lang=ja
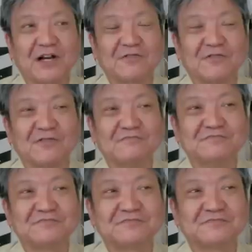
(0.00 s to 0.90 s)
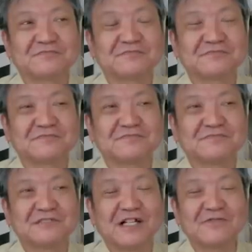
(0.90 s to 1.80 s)
あの
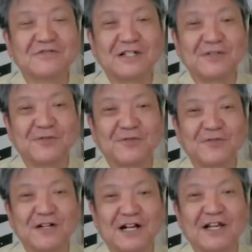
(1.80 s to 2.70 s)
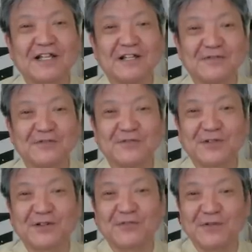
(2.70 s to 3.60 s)
ちゃんとした日本語が書けないっていう
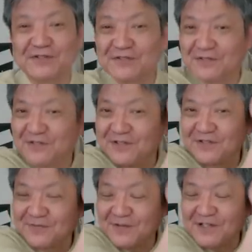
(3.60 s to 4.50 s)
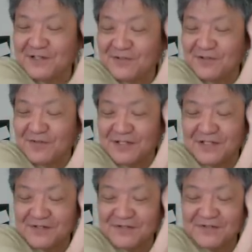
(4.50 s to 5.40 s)
人結構いますつまり人に読ま
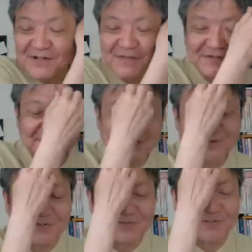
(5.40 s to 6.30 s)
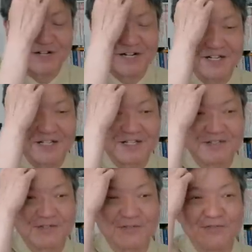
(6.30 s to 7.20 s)
せるレベルの日本語は書けな
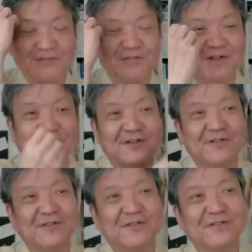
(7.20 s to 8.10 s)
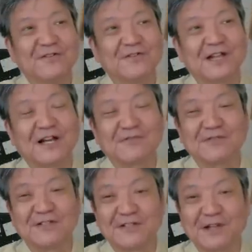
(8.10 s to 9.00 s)
いという大学
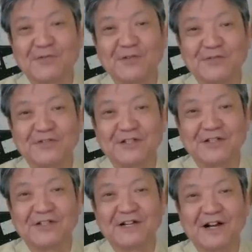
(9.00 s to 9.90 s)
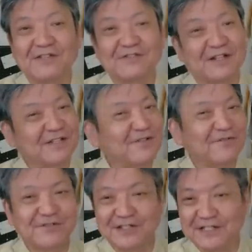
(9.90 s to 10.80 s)
の先生結構いるんですねあいつら日
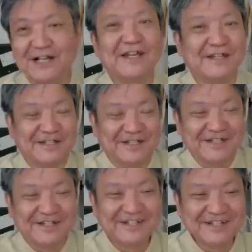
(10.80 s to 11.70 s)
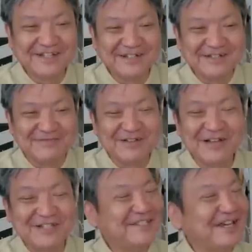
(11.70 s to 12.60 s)
本人になれへんねん
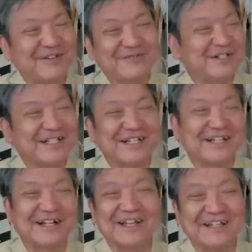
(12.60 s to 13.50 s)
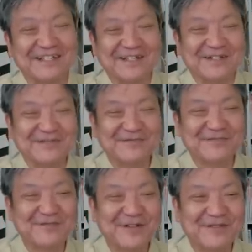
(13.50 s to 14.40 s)
試験受けたらなれへんねんと
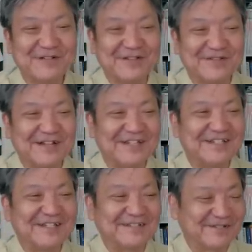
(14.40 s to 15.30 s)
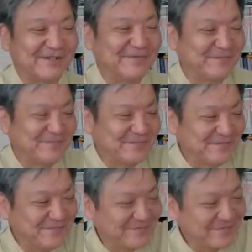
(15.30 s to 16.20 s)
まあそれはいいんですけど
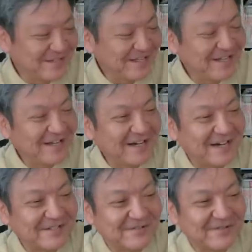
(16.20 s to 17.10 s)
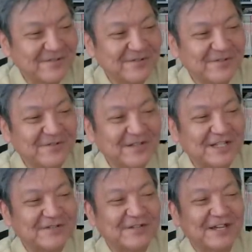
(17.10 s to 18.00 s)
あの
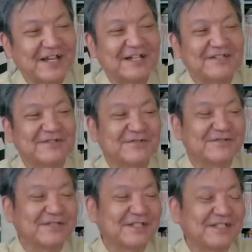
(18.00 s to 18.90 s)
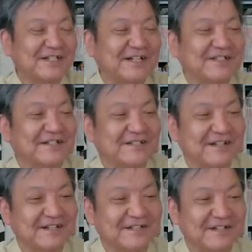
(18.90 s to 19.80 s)
私の敬愛する新試合さん
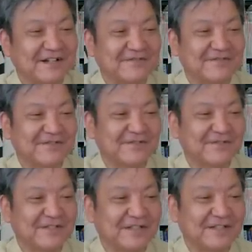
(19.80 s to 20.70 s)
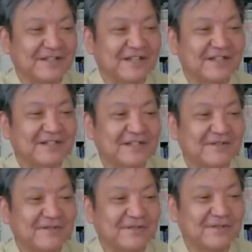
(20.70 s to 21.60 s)
ねあの日本人正
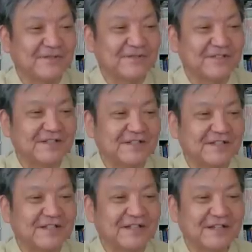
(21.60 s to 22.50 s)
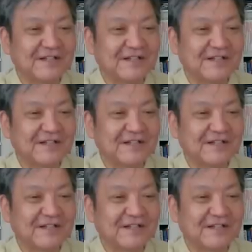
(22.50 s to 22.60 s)
式の日本人に